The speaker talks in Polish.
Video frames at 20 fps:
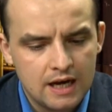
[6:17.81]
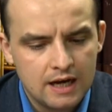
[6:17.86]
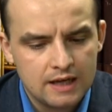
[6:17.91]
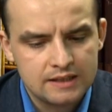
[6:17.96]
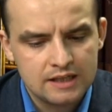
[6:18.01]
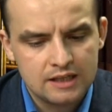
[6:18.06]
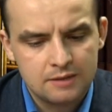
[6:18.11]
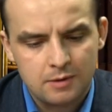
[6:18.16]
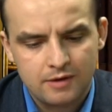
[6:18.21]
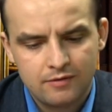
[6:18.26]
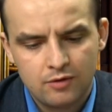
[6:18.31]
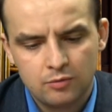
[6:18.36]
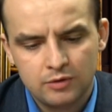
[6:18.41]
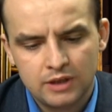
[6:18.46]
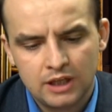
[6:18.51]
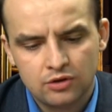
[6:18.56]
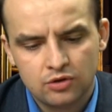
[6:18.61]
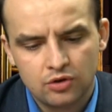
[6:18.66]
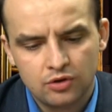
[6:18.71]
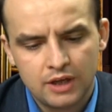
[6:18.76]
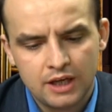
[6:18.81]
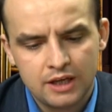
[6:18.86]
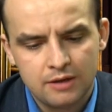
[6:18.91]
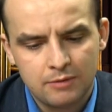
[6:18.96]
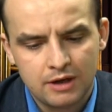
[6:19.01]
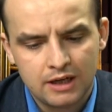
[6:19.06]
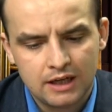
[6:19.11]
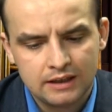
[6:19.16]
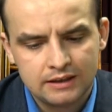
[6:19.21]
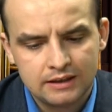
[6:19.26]
A za sprawą Dantona i
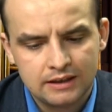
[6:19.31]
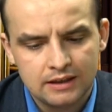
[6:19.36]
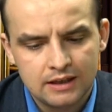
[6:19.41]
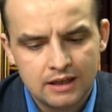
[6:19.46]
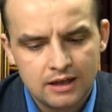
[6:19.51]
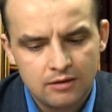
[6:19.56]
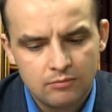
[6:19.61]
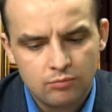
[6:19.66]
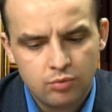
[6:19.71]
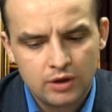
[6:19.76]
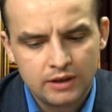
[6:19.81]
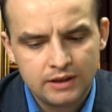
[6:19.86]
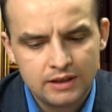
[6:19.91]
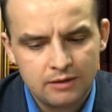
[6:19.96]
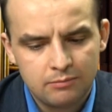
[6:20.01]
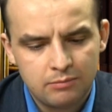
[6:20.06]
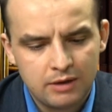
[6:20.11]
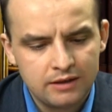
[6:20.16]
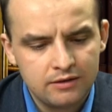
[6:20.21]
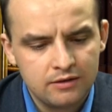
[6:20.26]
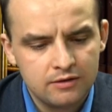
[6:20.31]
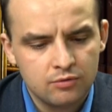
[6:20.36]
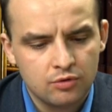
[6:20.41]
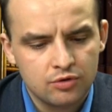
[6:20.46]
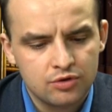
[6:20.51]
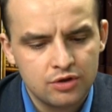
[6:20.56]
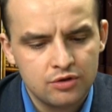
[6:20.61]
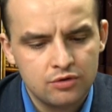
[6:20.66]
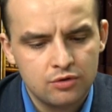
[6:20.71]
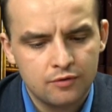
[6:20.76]
Marata płatne bandy
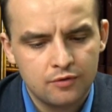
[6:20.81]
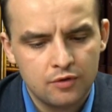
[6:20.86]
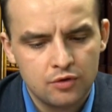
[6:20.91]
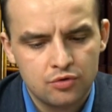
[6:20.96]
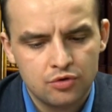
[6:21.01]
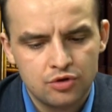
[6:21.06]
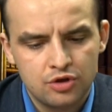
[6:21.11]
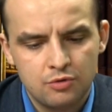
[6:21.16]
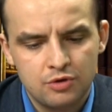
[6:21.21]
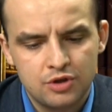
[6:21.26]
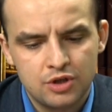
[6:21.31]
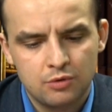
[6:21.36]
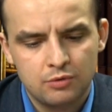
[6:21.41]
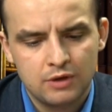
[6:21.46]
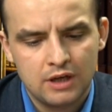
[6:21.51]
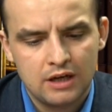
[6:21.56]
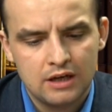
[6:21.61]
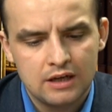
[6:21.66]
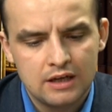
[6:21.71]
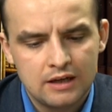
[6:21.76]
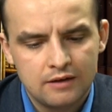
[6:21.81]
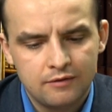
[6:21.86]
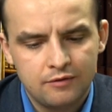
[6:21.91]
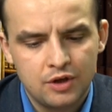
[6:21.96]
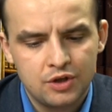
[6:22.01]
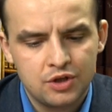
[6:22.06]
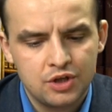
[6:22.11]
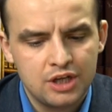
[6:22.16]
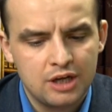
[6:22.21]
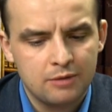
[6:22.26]
złoczyńców rzuciły się na
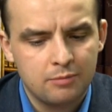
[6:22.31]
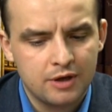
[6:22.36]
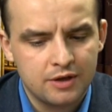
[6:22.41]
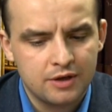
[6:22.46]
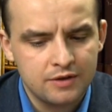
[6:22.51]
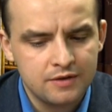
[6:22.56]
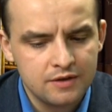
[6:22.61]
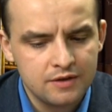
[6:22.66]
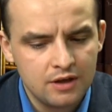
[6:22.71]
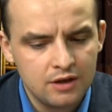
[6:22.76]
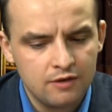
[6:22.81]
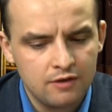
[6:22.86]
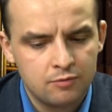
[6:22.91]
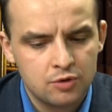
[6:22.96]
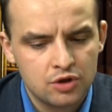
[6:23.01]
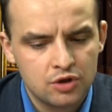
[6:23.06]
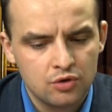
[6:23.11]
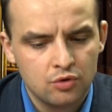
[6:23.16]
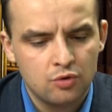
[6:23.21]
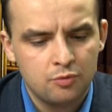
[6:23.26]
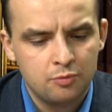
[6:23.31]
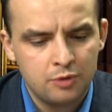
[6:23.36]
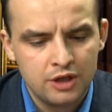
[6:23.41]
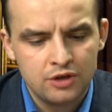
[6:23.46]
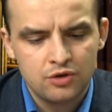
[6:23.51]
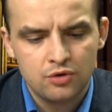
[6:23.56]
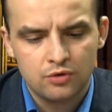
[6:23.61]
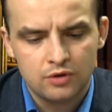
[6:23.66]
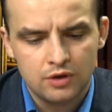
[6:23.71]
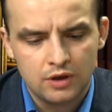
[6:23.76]
więzienia paryskie i w przeciągu
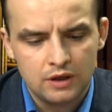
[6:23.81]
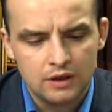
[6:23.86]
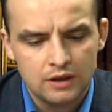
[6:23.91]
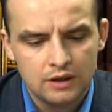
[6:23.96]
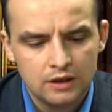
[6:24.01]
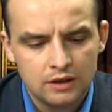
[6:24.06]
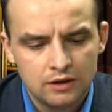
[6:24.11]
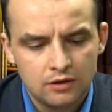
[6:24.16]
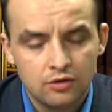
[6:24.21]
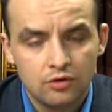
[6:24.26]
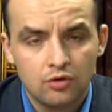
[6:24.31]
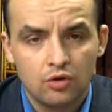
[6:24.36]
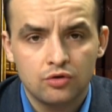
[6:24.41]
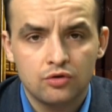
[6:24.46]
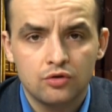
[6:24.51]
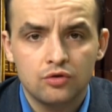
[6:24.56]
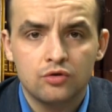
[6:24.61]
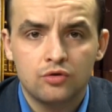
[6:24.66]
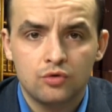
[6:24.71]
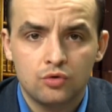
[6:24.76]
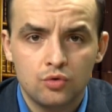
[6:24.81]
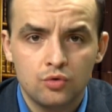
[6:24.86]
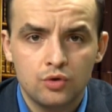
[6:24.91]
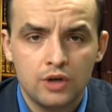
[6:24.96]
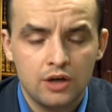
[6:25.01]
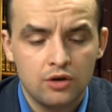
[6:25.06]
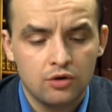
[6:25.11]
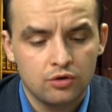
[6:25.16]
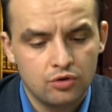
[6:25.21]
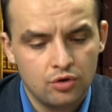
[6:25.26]
pięciu dni od
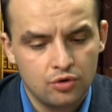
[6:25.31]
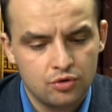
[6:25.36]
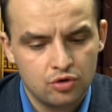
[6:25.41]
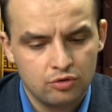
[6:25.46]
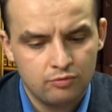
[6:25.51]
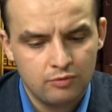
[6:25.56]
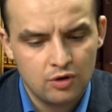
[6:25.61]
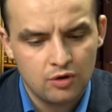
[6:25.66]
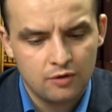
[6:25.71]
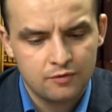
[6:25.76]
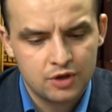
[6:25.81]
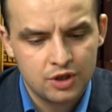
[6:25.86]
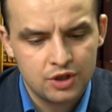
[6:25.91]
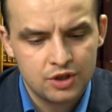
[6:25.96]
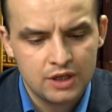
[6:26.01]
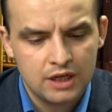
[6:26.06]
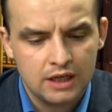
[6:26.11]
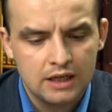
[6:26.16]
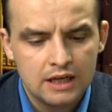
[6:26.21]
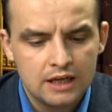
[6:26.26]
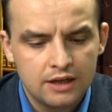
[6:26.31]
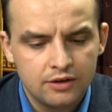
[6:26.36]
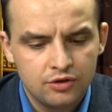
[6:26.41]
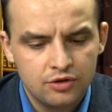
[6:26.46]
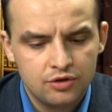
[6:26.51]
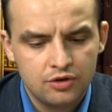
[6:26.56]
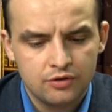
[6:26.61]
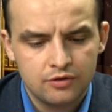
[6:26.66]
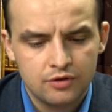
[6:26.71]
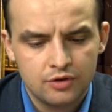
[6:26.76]
2 do 7 września
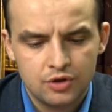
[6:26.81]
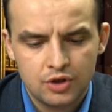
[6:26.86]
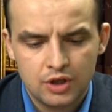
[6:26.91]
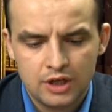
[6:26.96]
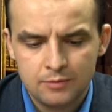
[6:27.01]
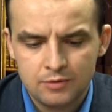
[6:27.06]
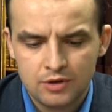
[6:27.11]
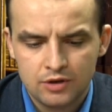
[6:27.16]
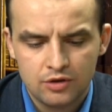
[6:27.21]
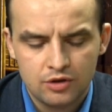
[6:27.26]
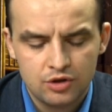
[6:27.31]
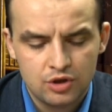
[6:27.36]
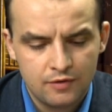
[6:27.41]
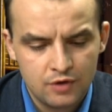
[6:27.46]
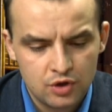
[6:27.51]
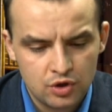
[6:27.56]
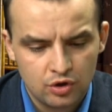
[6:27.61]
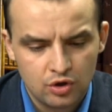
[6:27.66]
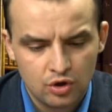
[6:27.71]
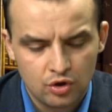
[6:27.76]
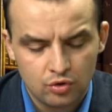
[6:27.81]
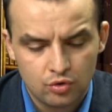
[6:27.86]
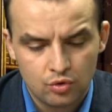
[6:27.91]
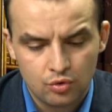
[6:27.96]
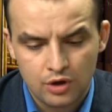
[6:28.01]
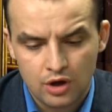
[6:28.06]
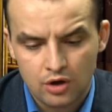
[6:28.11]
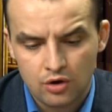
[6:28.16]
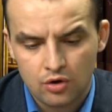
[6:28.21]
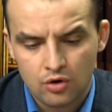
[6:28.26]
1792
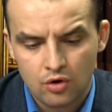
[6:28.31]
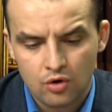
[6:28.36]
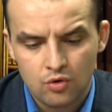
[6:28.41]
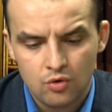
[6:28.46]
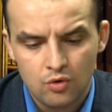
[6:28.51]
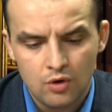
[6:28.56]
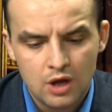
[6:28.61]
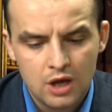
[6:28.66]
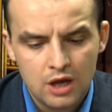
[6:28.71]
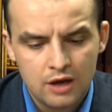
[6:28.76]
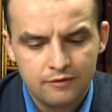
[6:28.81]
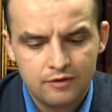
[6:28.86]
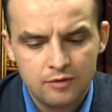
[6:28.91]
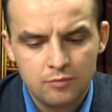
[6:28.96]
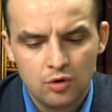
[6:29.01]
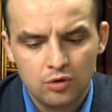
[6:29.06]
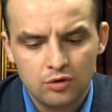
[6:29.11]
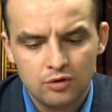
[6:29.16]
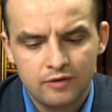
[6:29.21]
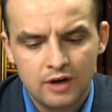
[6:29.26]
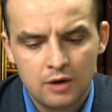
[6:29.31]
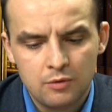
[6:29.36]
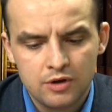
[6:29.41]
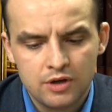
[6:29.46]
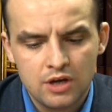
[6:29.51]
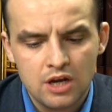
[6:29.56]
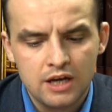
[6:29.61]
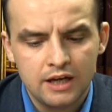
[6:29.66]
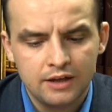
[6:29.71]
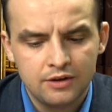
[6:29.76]
roku wymordowały
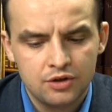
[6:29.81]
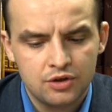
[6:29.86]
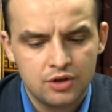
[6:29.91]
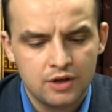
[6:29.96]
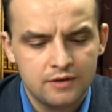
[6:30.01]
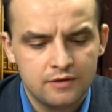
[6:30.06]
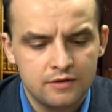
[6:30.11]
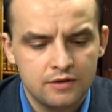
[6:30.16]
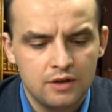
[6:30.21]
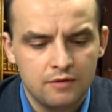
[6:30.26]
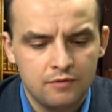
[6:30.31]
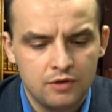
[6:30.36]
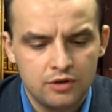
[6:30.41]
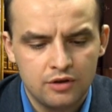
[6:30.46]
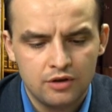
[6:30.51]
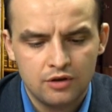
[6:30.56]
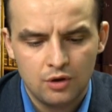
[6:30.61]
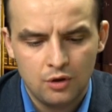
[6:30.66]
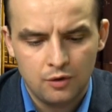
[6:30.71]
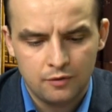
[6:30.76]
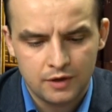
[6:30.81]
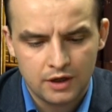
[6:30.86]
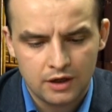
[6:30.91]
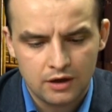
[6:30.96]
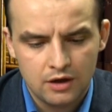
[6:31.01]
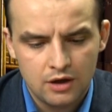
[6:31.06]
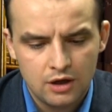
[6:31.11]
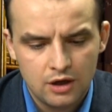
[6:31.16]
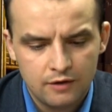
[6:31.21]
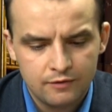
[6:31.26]
kilka tysięcy niewinnych ofiar,
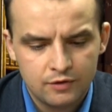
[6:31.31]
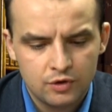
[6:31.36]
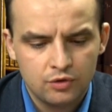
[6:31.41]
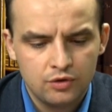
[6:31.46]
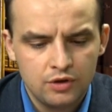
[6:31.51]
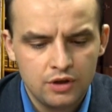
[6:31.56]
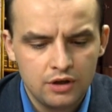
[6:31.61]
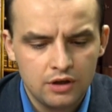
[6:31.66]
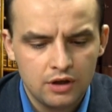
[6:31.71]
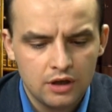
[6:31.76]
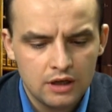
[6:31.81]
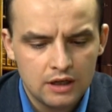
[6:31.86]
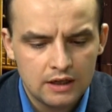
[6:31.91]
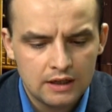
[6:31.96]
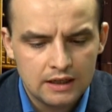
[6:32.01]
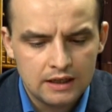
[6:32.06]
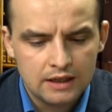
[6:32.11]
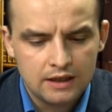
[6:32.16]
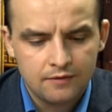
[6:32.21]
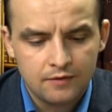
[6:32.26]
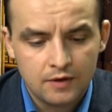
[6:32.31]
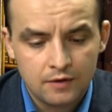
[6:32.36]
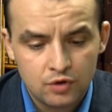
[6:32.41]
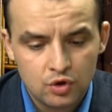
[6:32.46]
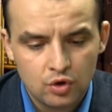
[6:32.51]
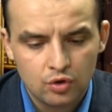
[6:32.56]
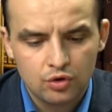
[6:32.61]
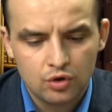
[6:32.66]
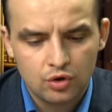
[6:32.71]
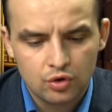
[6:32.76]
wśród nich, e,
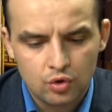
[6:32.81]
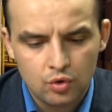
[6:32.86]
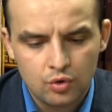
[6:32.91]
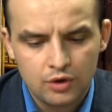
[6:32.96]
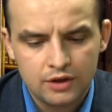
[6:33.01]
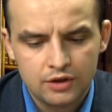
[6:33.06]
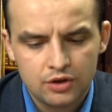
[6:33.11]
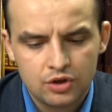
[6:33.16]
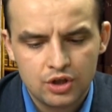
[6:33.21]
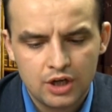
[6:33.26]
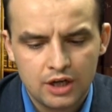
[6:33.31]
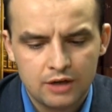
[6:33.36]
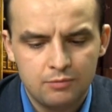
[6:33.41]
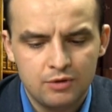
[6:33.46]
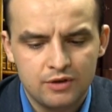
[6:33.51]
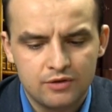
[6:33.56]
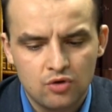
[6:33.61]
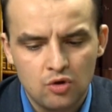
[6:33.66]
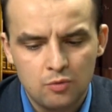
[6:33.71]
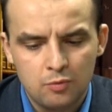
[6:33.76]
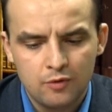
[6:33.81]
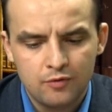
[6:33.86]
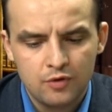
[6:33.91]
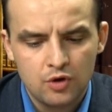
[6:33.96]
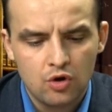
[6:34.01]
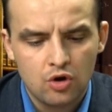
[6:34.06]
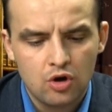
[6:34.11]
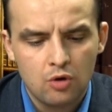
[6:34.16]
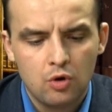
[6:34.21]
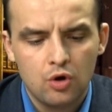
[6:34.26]
wśród których trzech biskupów
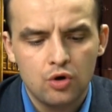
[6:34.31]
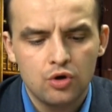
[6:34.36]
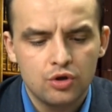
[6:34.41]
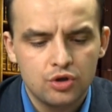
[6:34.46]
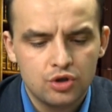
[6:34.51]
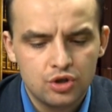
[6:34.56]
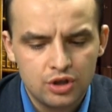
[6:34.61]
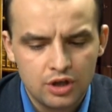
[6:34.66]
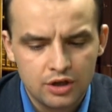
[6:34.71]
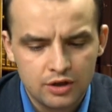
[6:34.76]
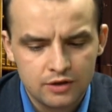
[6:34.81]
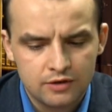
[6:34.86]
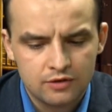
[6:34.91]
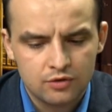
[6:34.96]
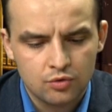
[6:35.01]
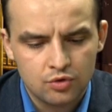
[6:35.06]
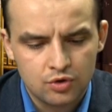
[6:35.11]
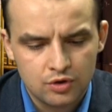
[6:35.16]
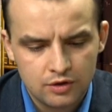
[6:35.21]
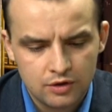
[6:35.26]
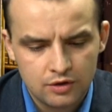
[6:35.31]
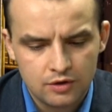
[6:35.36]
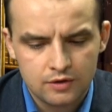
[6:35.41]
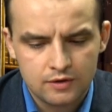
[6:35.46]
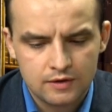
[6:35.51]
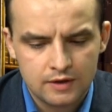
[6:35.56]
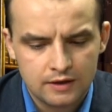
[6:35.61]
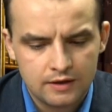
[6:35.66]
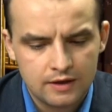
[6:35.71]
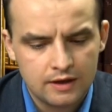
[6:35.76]
i około
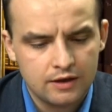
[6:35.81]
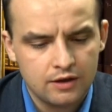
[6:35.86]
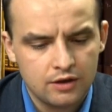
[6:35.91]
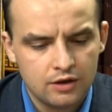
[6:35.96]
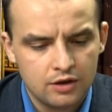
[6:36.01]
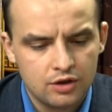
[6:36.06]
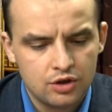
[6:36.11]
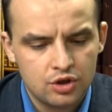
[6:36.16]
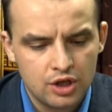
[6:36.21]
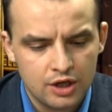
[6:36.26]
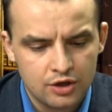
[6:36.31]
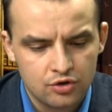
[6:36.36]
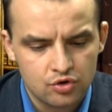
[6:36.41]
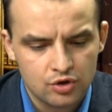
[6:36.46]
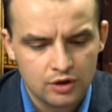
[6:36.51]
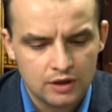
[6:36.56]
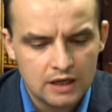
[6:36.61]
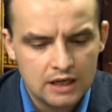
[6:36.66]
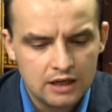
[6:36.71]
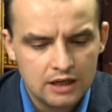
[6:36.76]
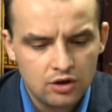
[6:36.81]
400 e, księży.